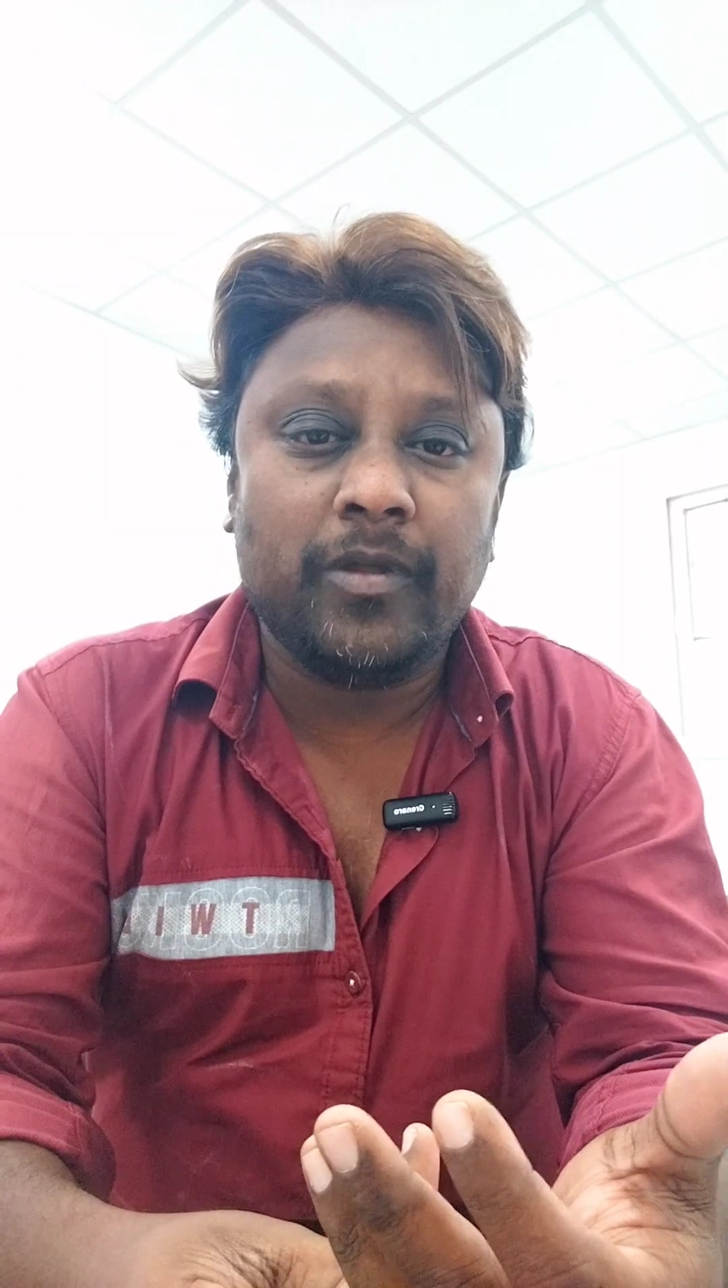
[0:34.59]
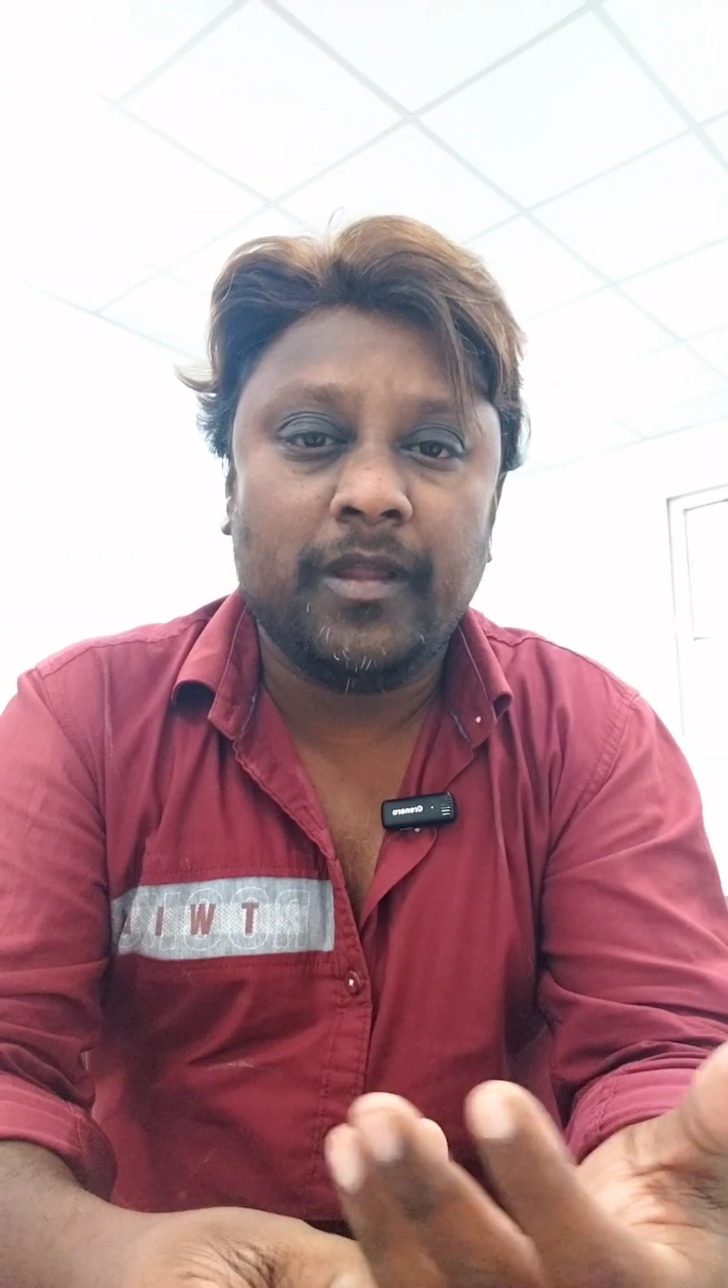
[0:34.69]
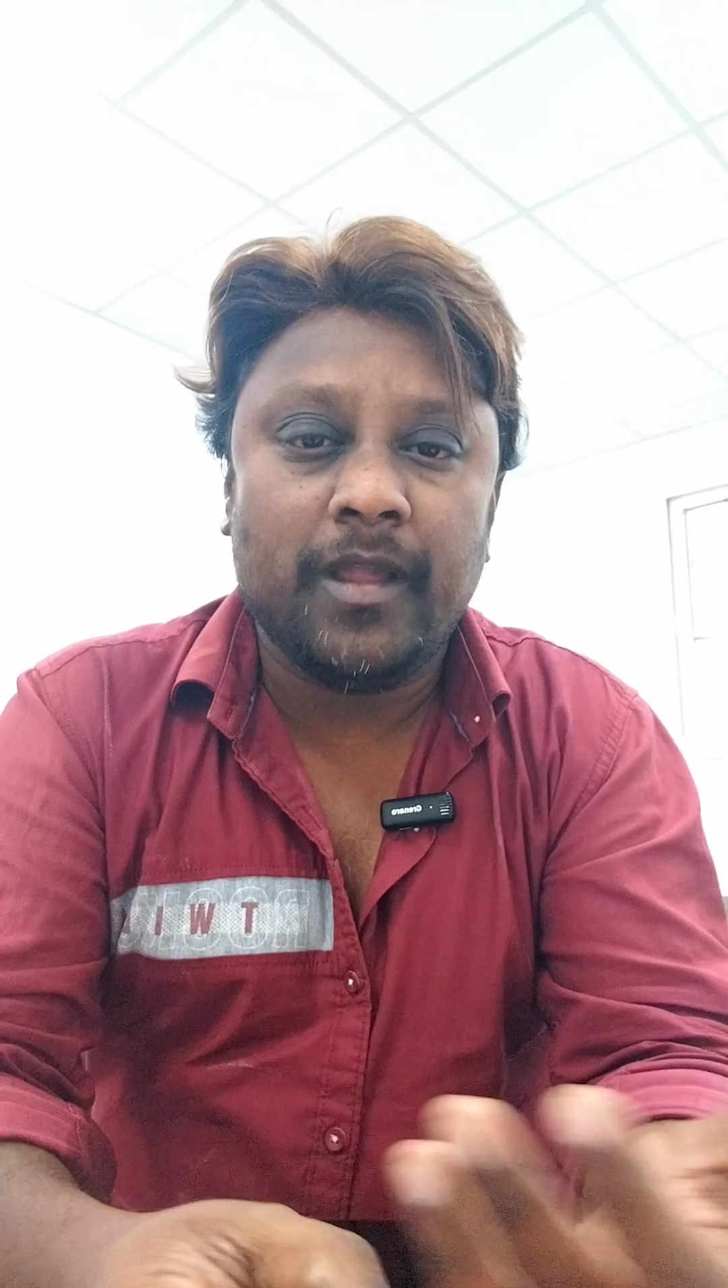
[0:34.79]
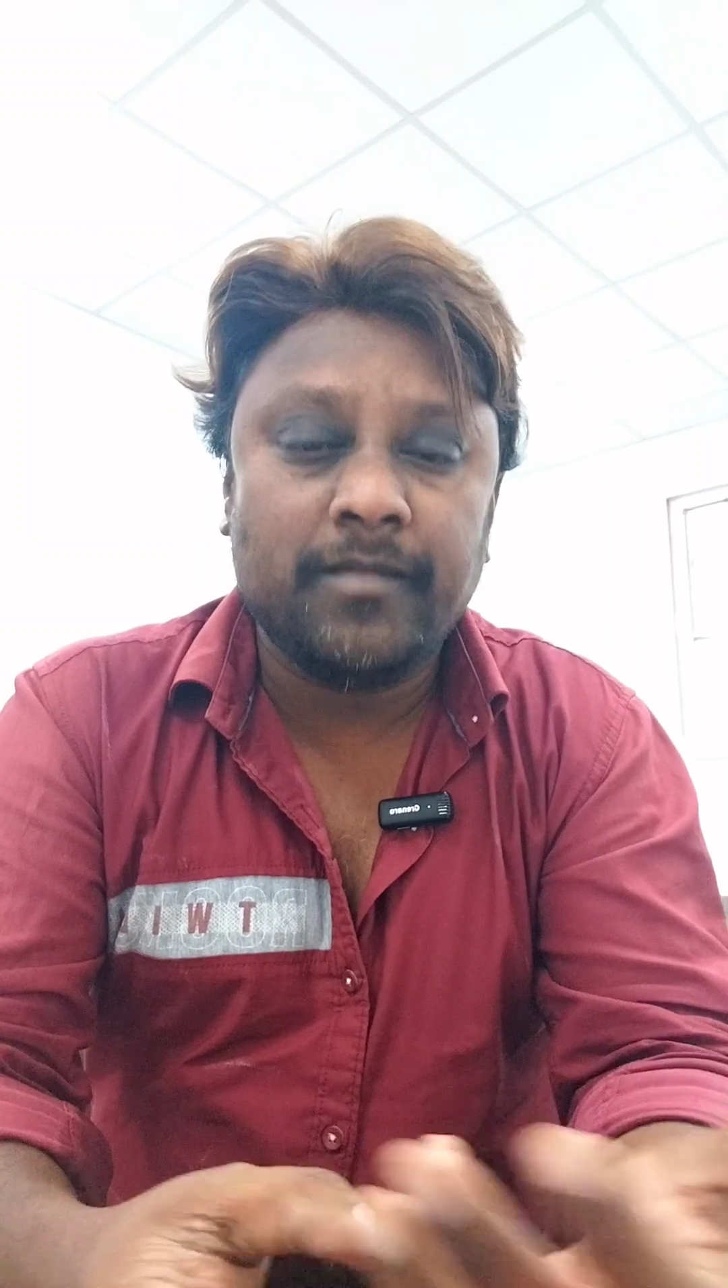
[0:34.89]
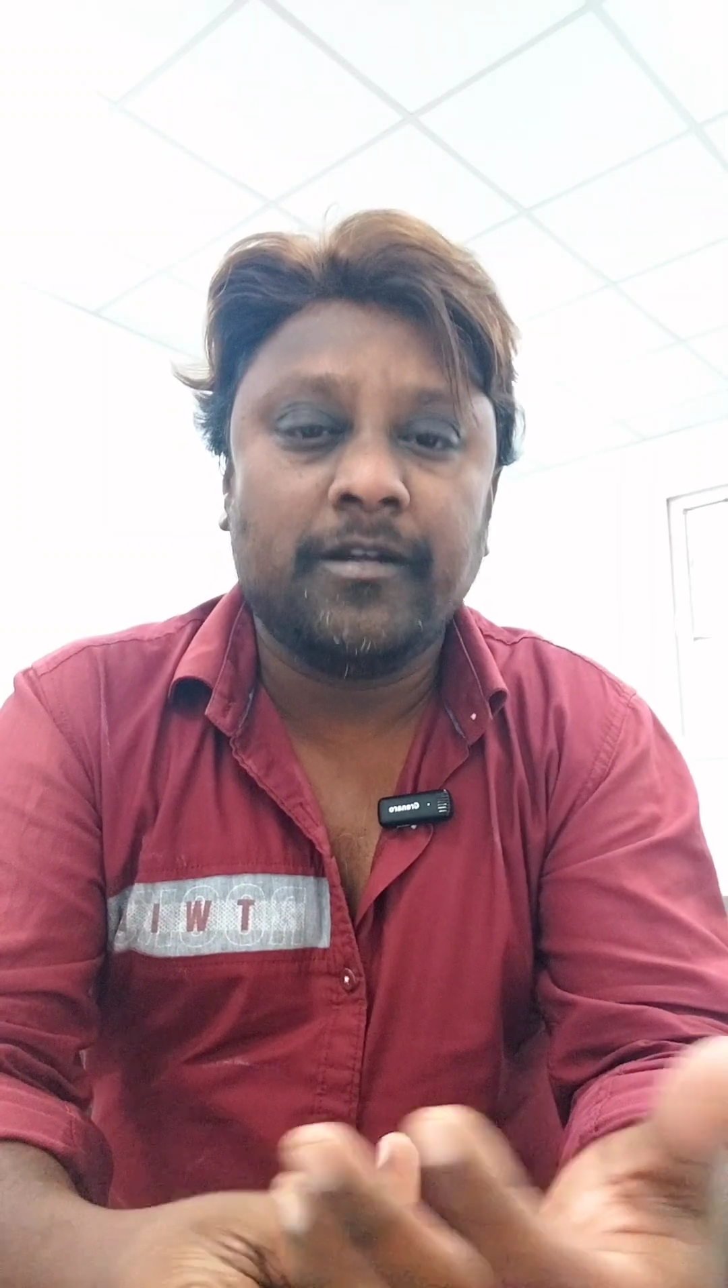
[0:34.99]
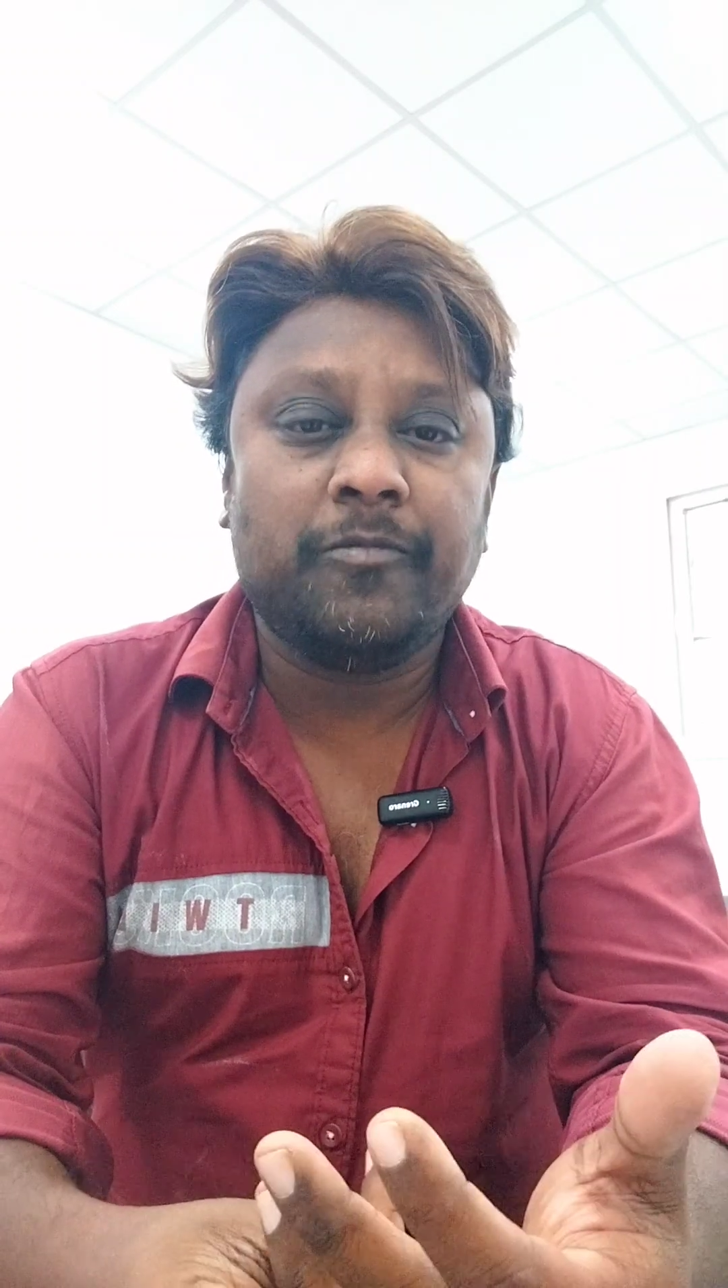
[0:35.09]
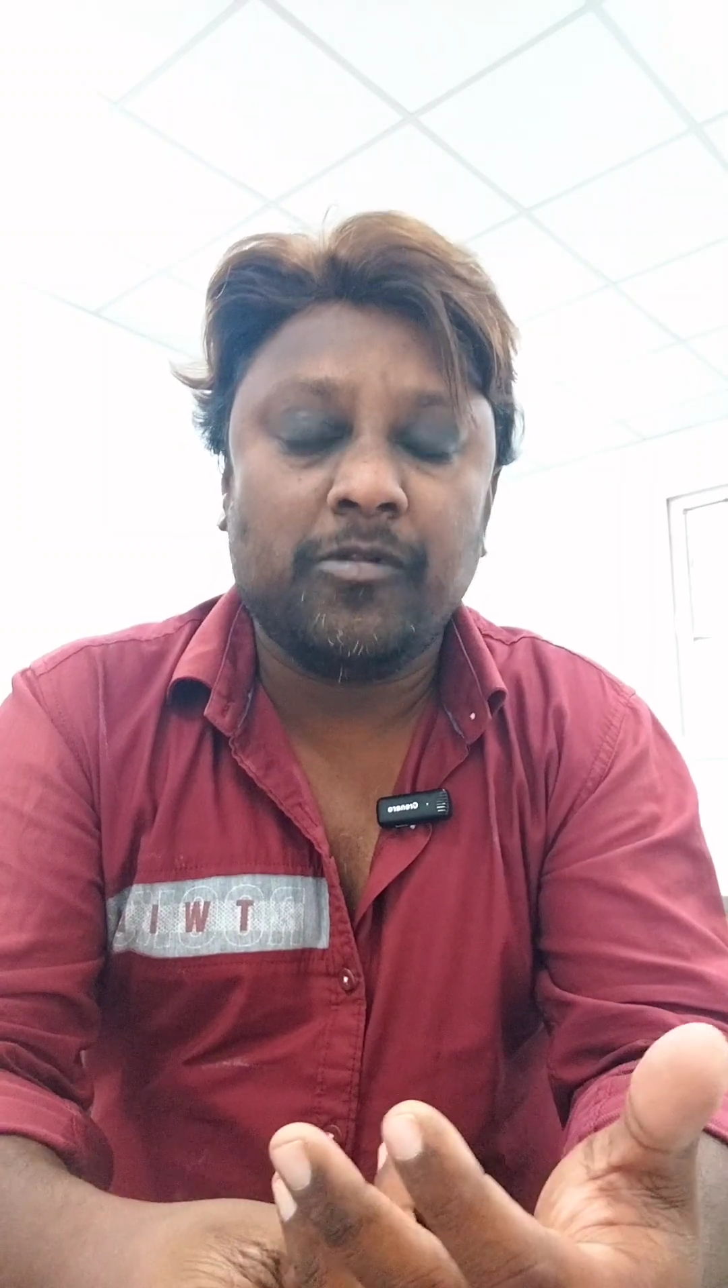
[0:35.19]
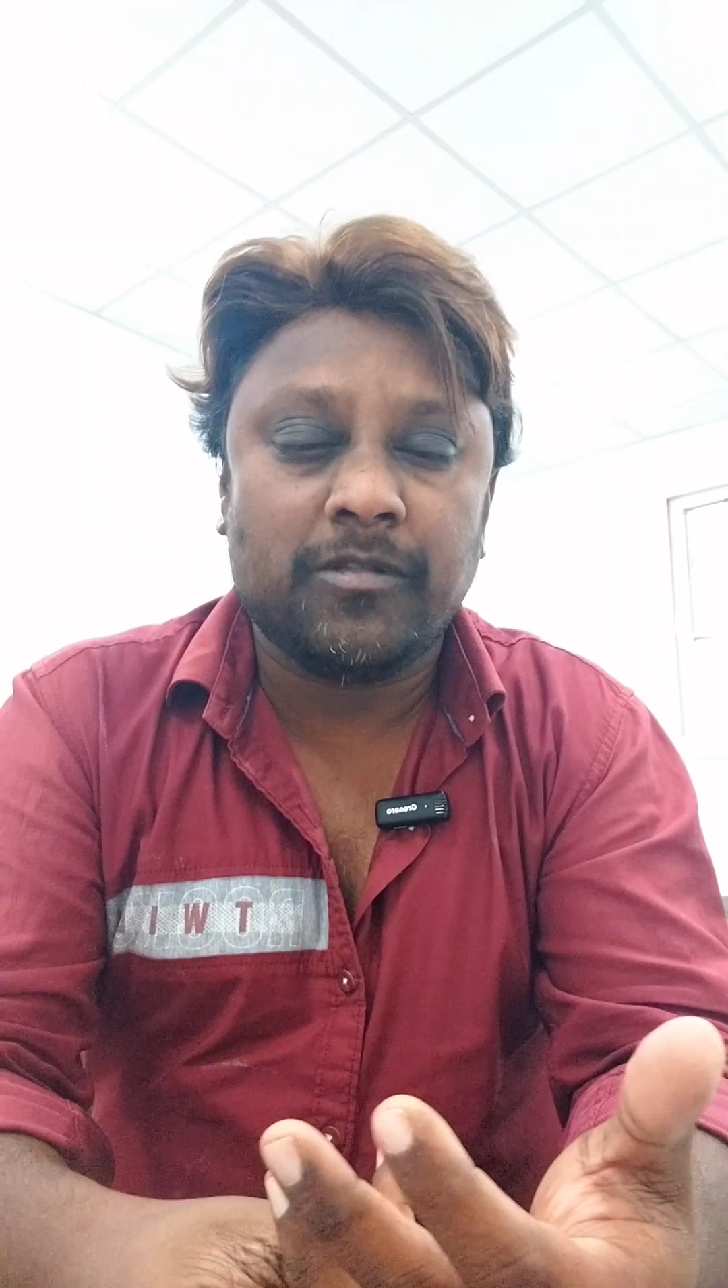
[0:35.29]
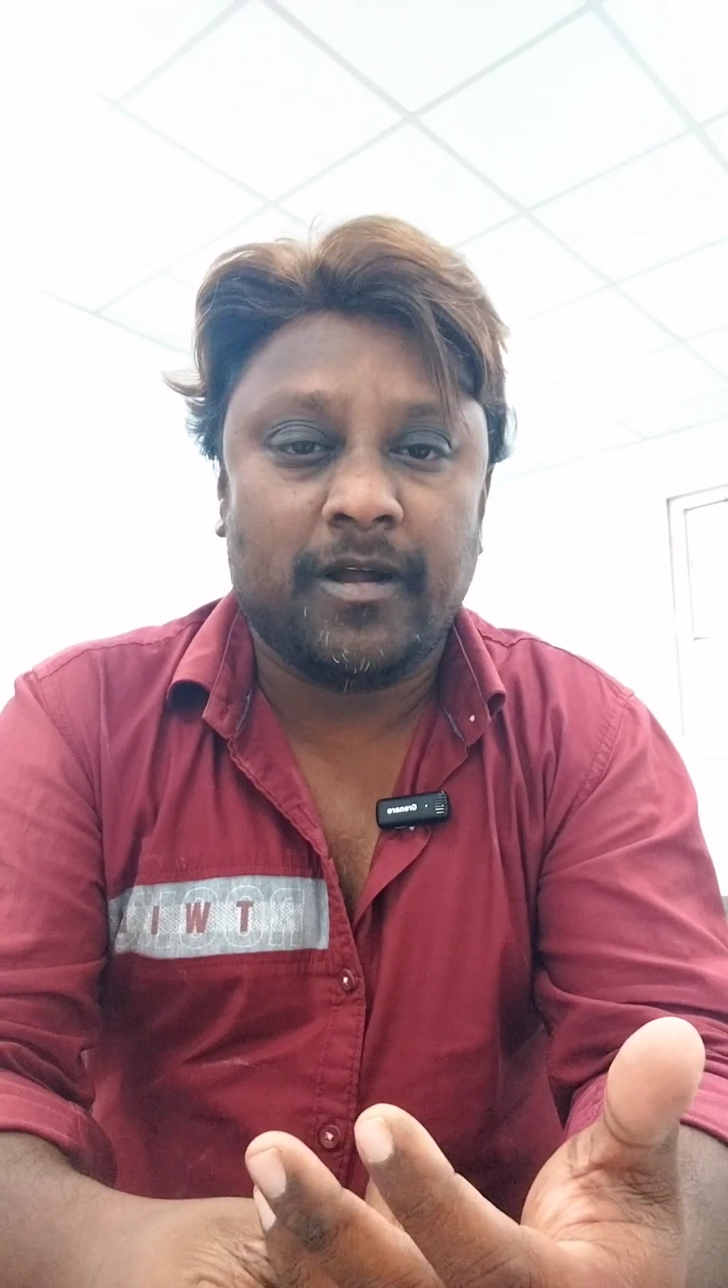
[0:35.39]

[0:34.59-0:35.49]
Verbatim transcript: ఈ ఎగ్జిట్ పోల్స్